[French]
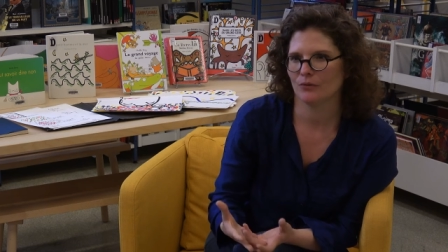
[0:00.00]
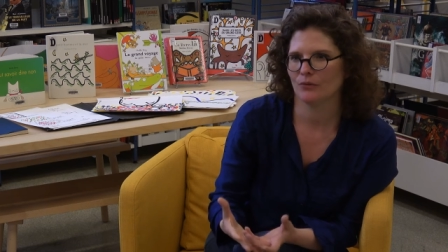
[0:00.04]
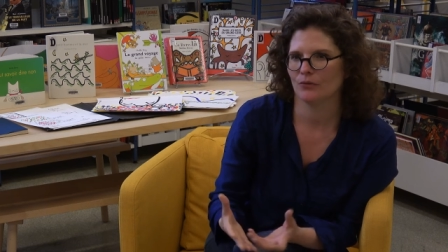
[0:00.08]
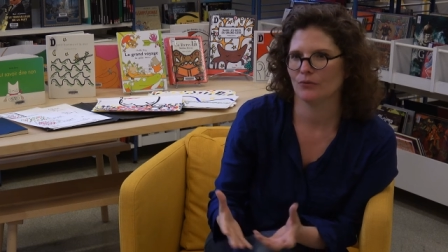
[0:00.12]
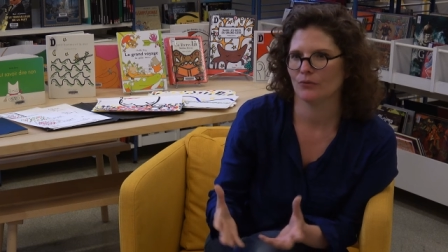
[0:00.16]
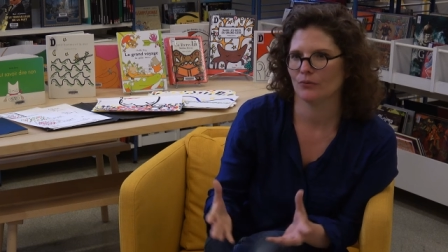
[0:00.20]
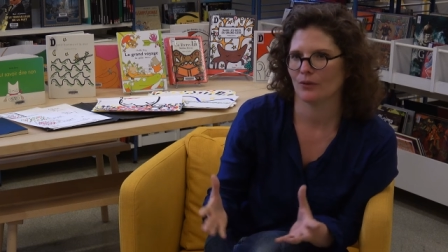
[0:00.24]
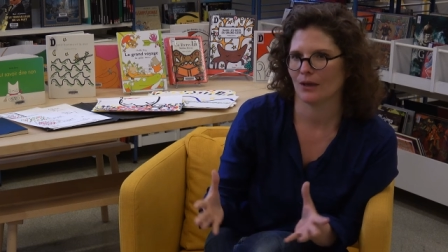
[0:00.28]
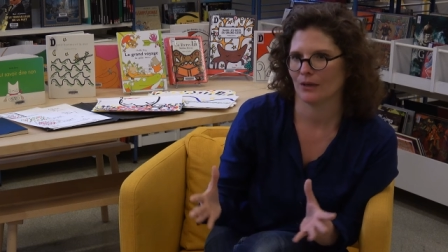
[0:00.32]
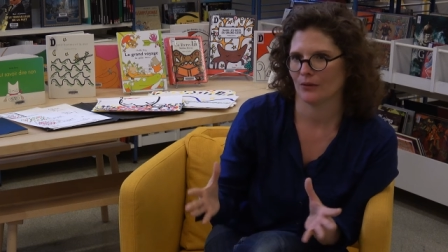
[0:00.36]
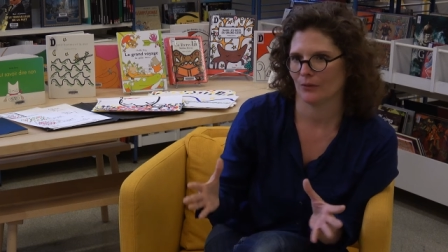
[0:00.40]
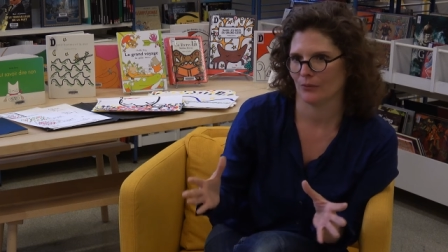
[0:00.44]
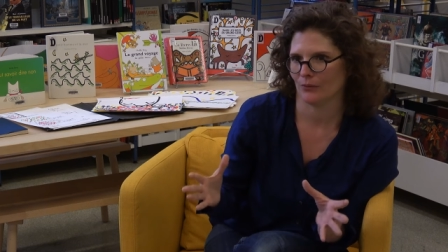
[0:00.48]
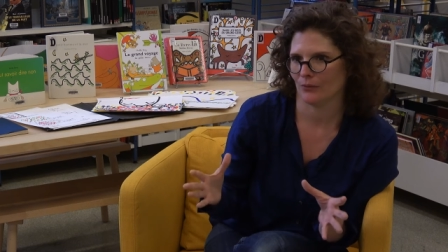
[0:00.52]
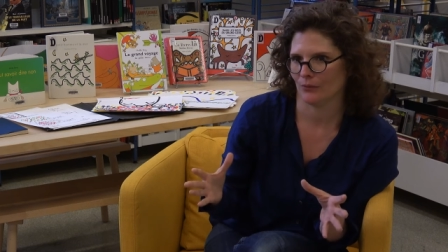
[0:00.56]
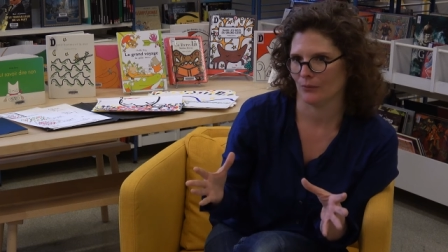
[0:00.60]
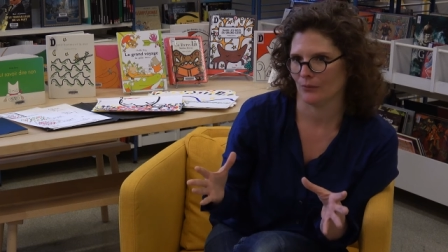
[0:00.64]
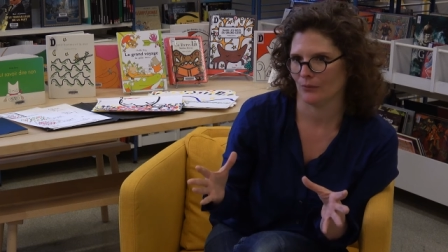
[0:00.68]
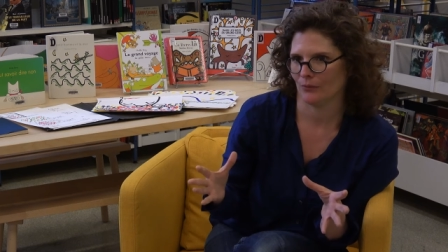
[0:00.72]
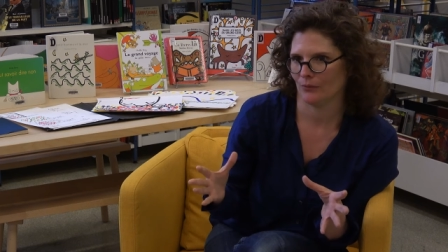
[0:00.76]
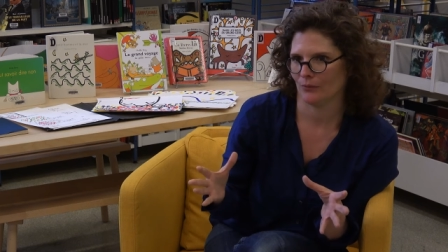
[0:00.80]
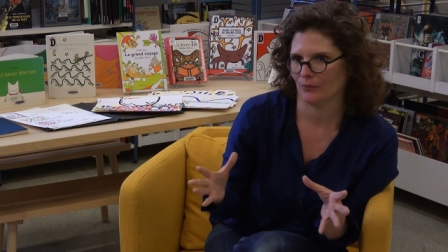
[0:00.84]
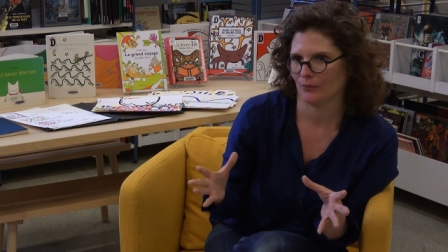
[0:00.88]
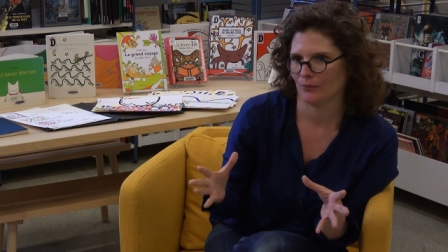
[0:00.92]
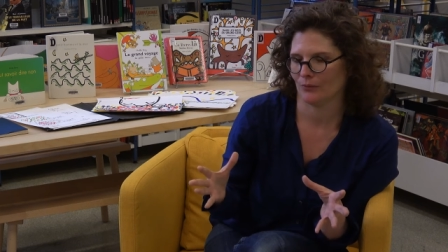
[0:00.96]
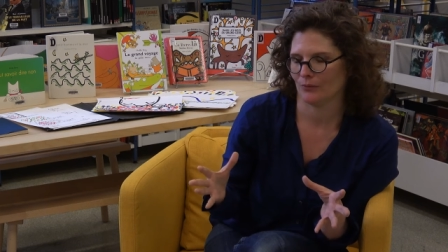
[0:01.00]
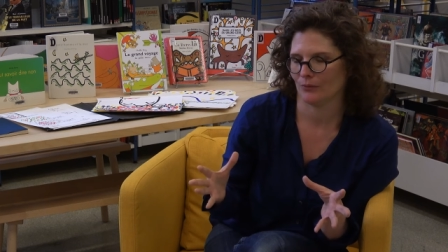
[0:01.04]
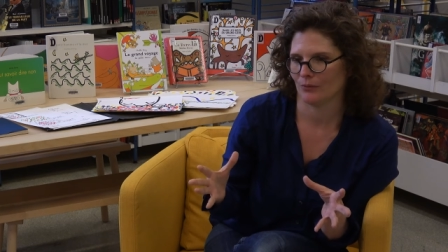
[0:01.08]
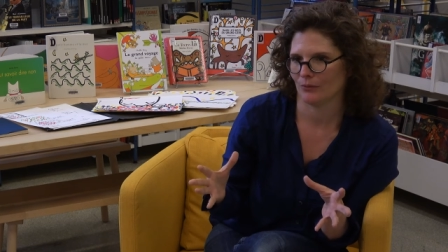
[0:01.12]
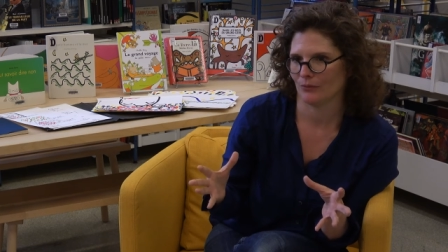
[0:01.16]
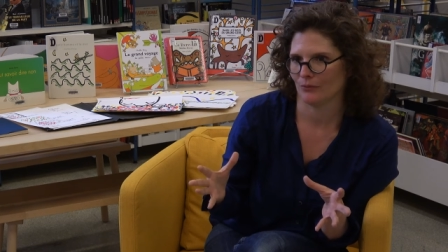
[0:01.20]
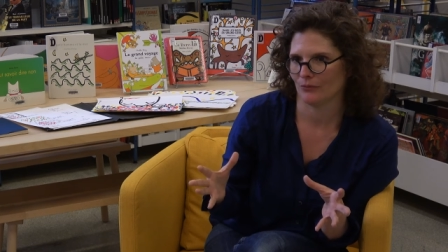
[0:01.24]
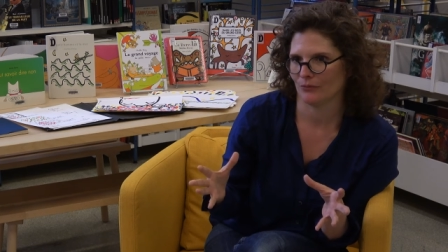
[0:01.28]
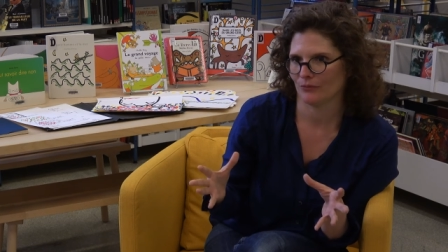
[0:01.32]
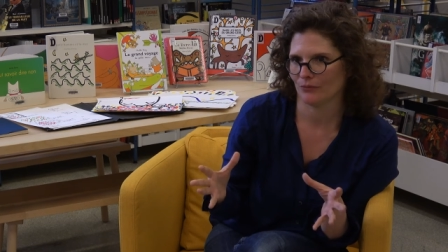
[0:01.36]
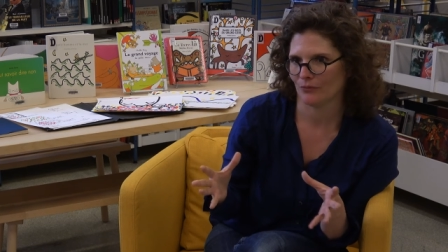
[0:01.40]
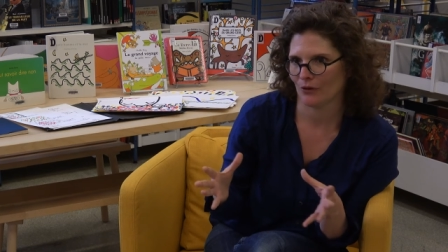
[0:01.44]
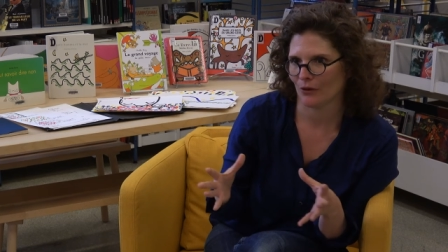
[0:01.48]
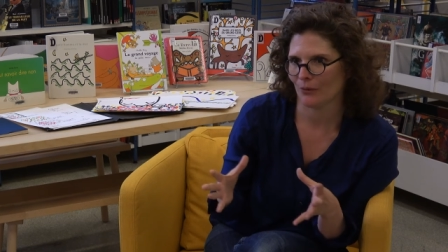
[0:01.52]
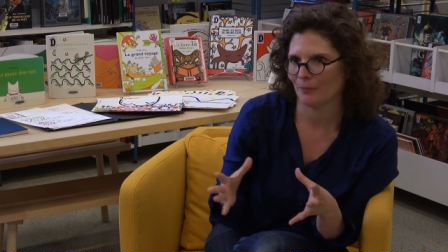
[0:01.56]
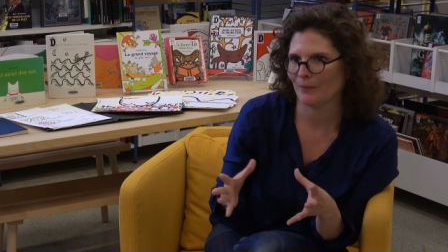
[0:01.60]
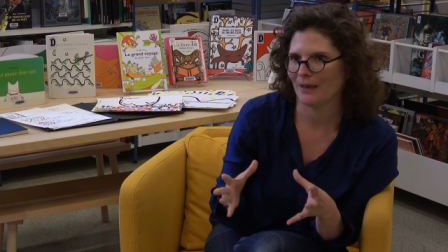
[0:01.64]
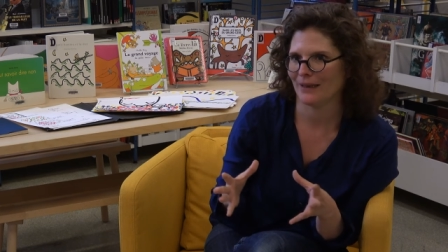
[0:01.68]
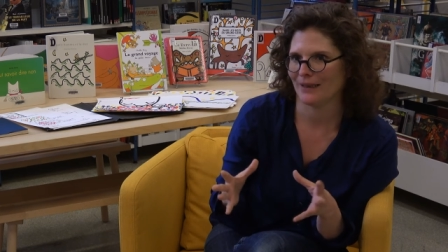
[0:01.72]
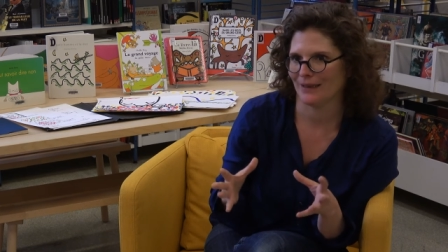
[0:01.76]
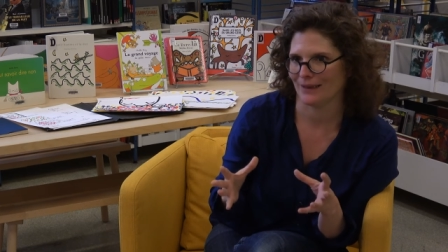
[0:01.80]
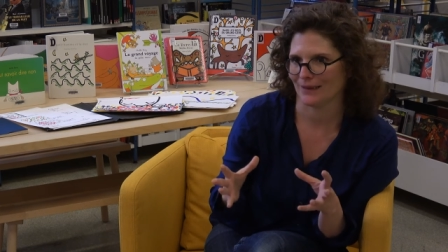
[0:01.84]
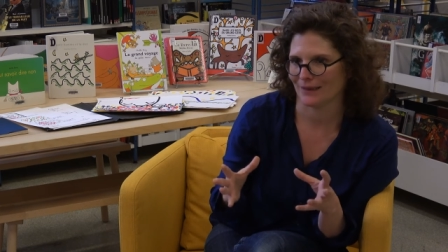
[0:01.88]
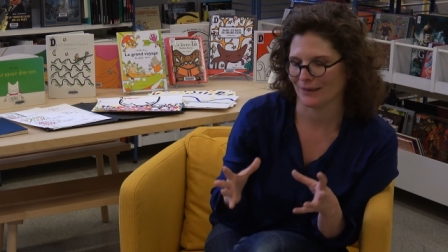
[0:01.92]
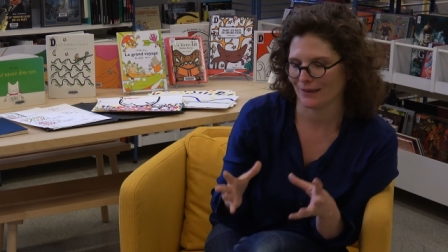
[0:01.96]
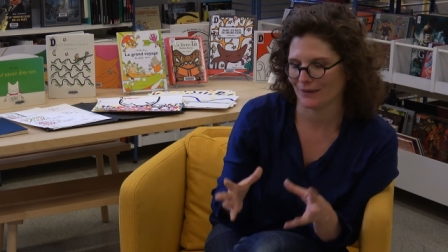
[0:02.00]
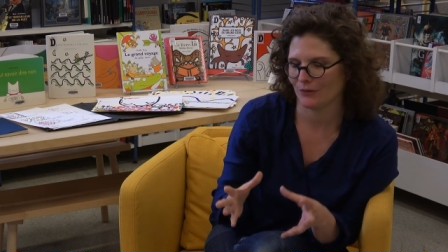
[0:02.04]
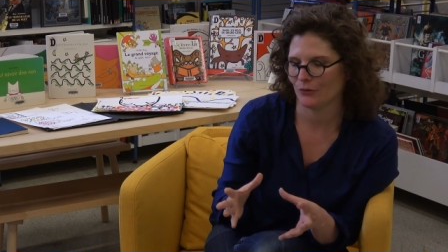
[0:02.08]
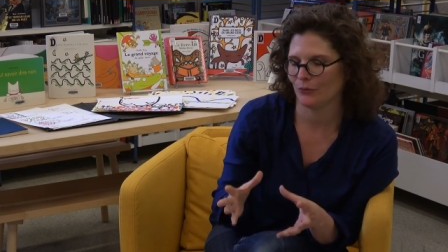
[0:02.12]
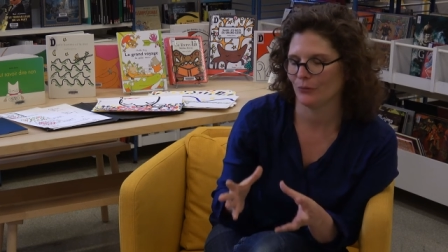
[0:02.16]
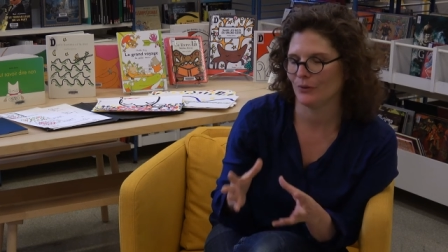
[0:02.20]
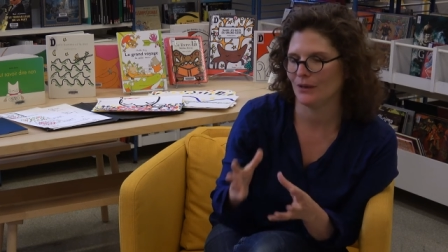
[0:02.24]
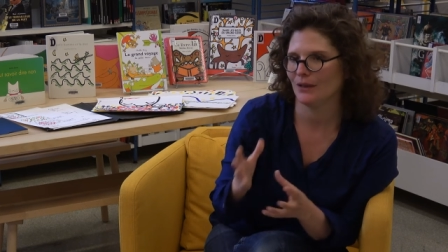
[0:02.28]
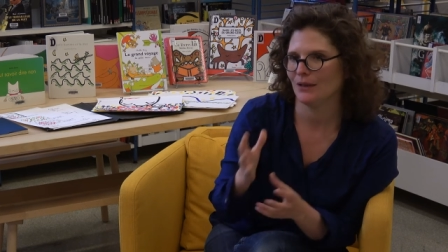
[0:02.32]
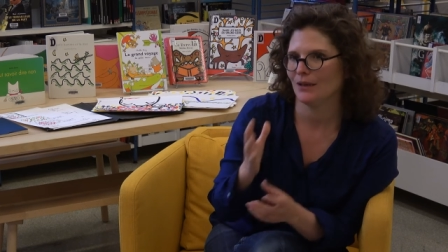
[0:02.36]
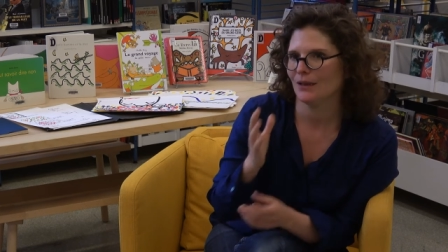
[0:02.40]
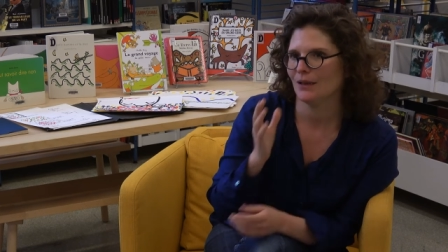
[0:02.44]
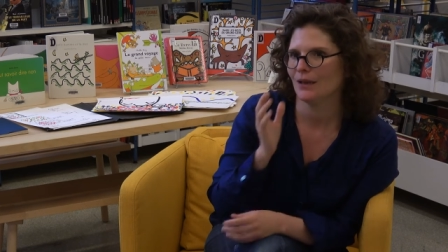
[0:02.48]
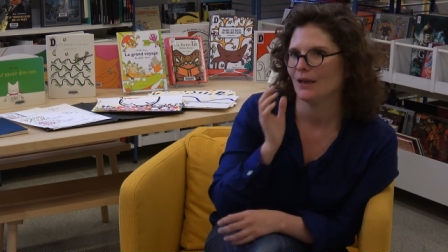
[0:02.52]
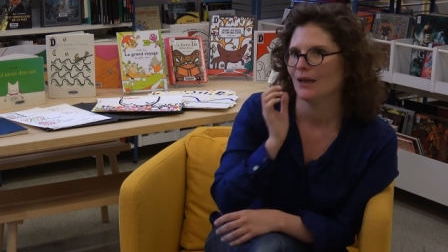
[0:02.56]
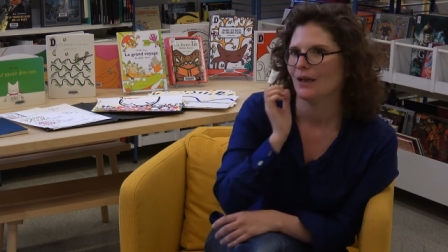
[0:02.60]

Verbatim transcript: une fois que le format est réduit,